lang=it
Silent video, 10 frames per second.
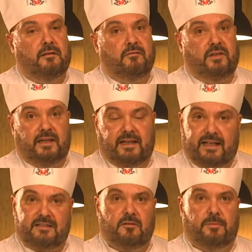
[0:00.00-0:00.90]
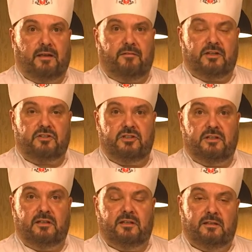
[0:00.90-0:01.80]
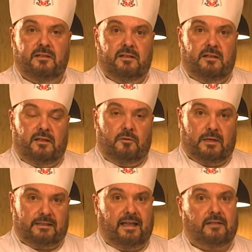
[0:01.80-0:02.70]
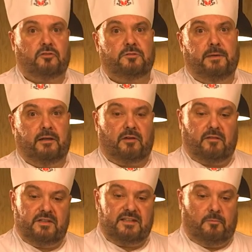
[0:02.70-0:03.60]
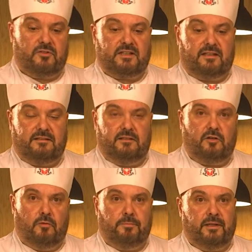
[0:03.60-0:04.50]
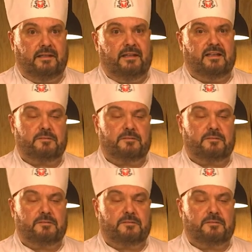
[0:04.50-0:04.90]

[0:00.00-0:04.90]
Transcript: Vi ringrazio per averci guardato, spero che vi siamo stati di compagnia,